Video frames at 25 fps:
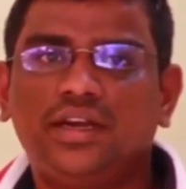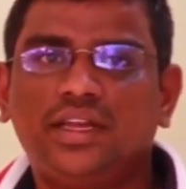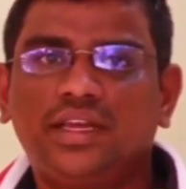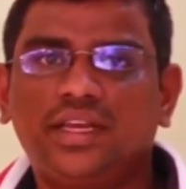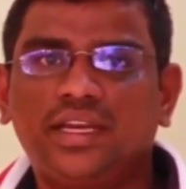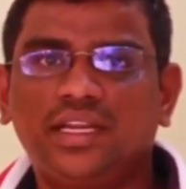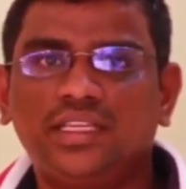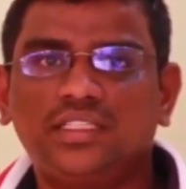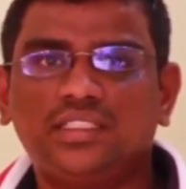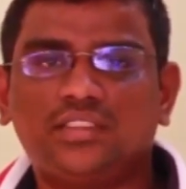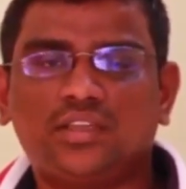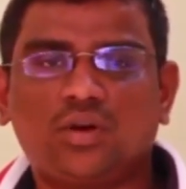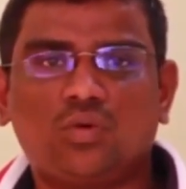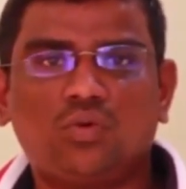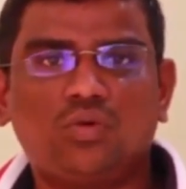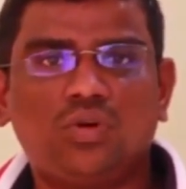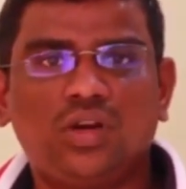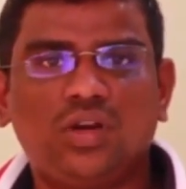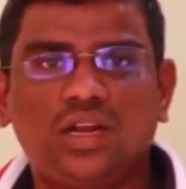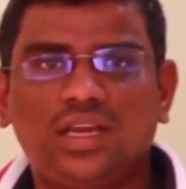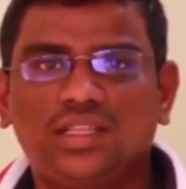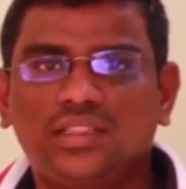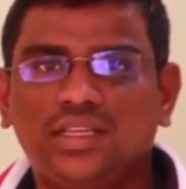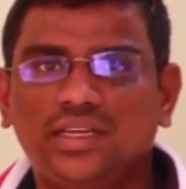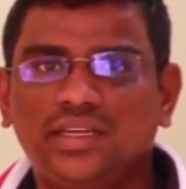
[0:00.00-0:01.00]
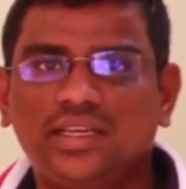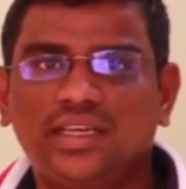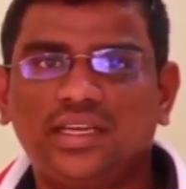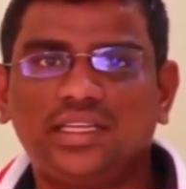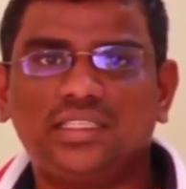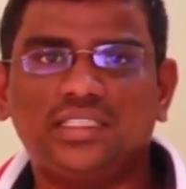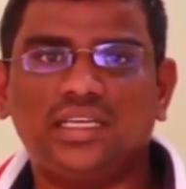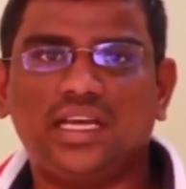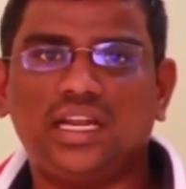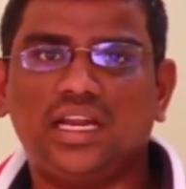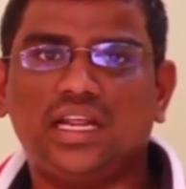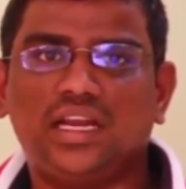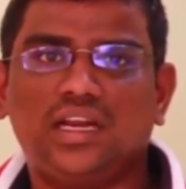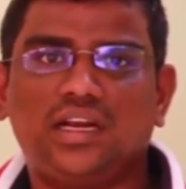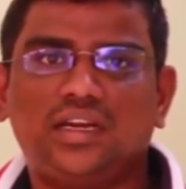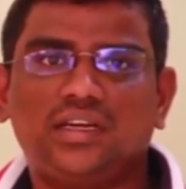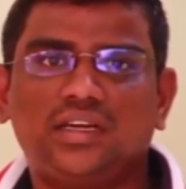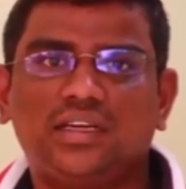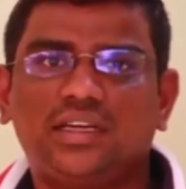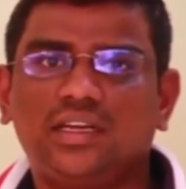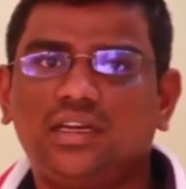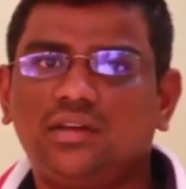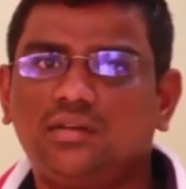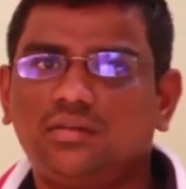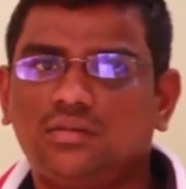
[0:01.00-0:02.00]
డిగ్రీ టౌన్లో అయితే డిగ్రీ
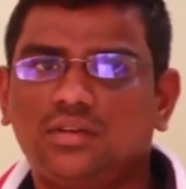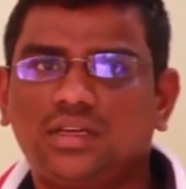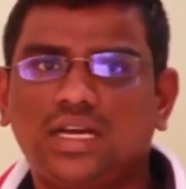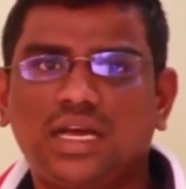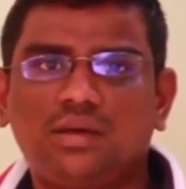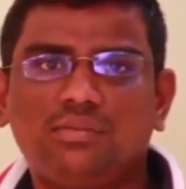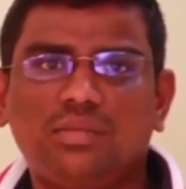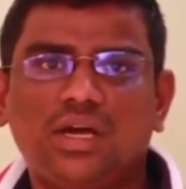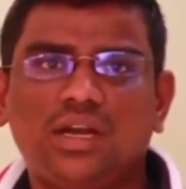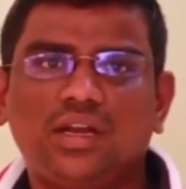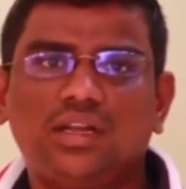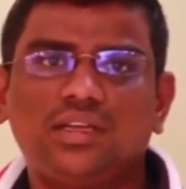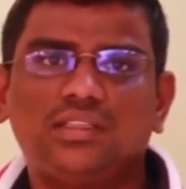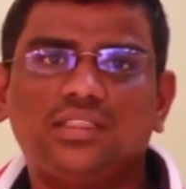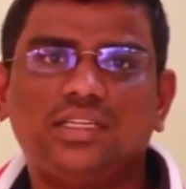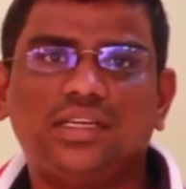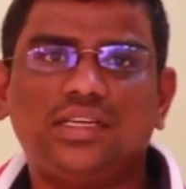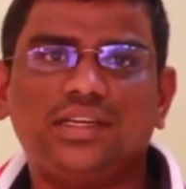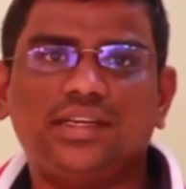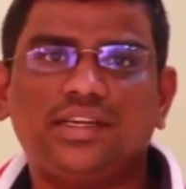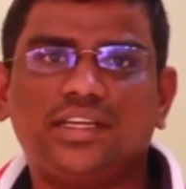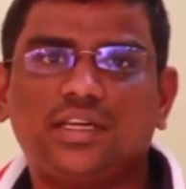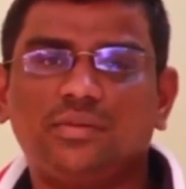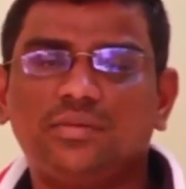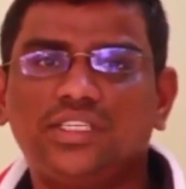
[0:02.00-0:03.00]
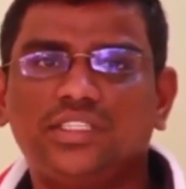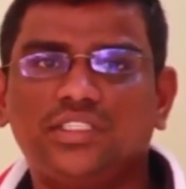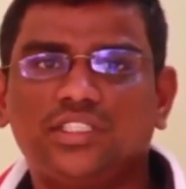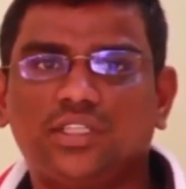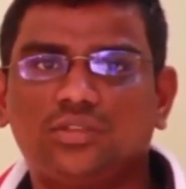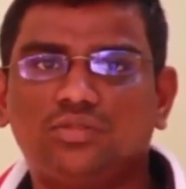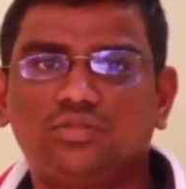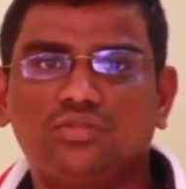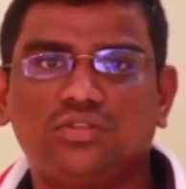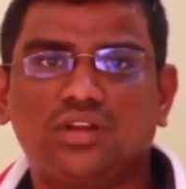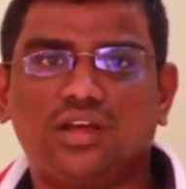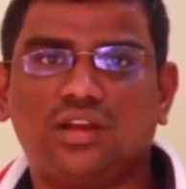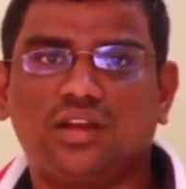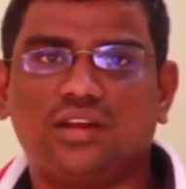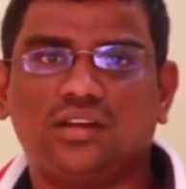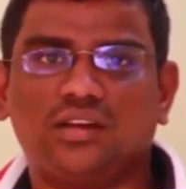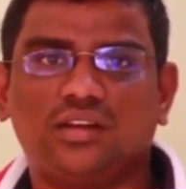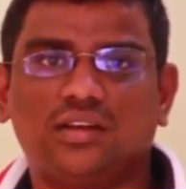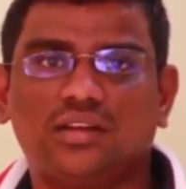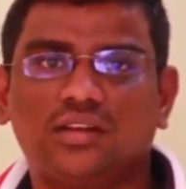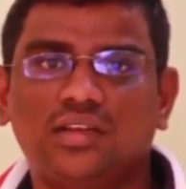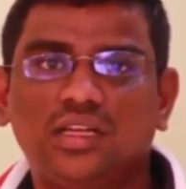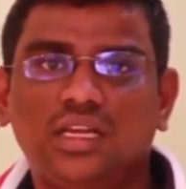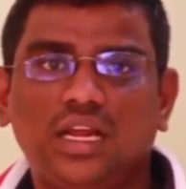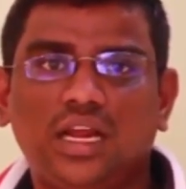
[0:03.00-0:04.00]
చేయాలనంట గ్రామాల్లో అయితే ఇంటర్మీడియట్
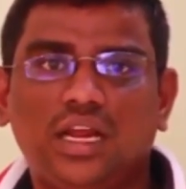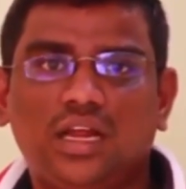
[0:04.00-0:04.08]
చదువునాలంట